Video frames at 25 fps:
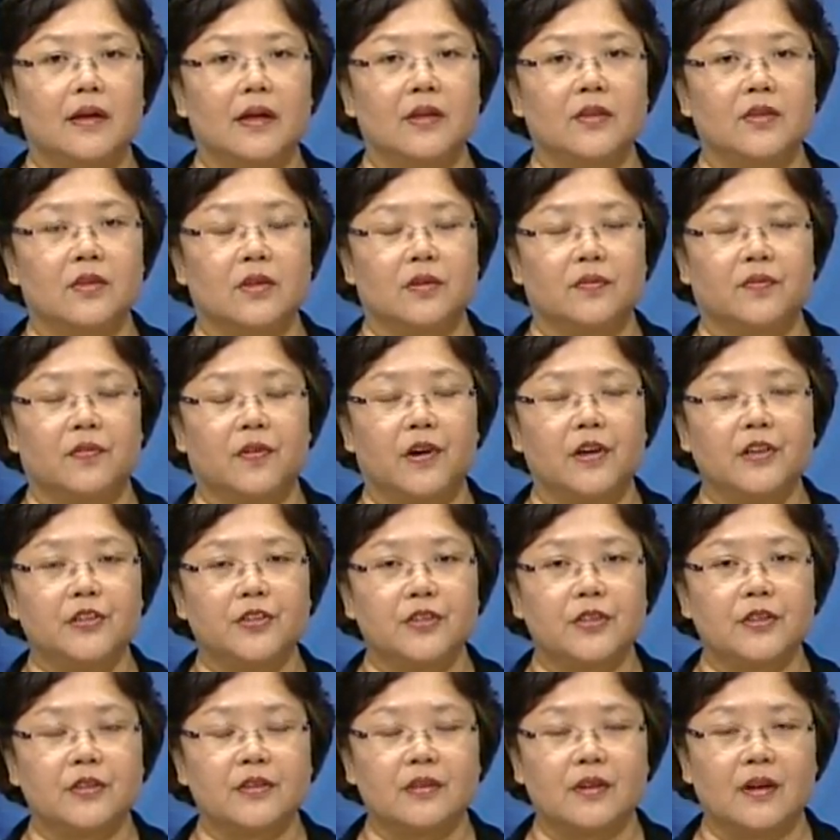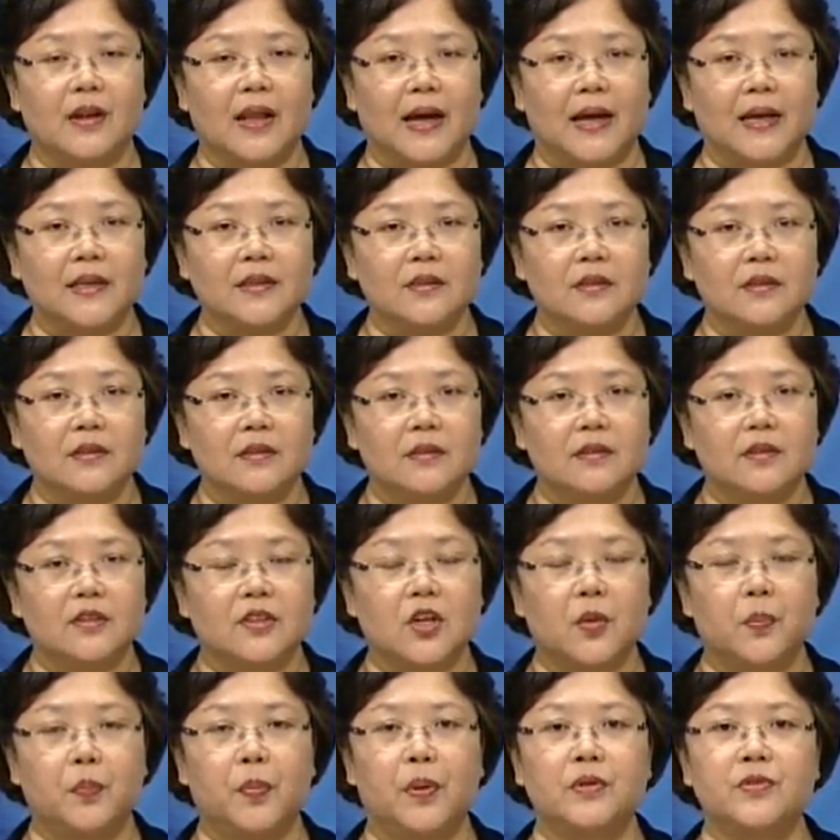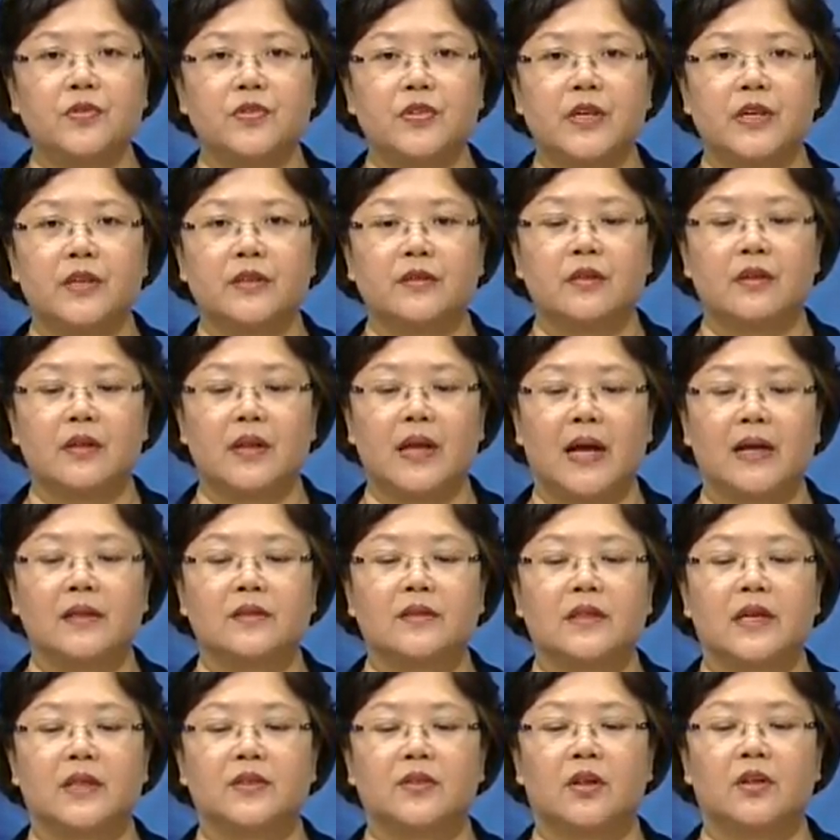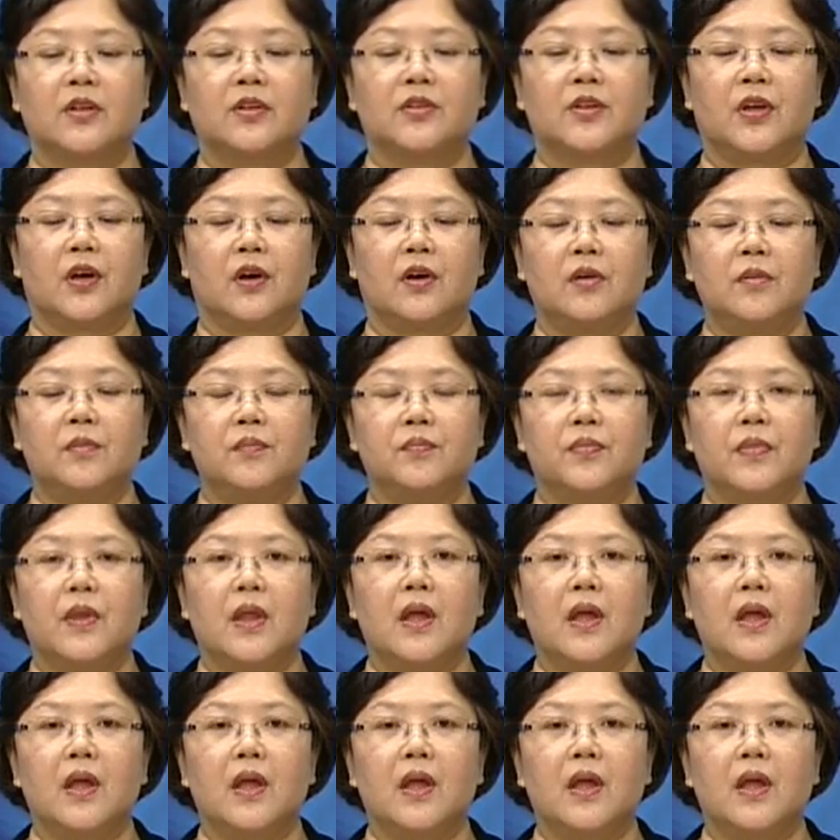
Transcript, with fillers: In the first slide, 첫 번째 슬라이드에서는요.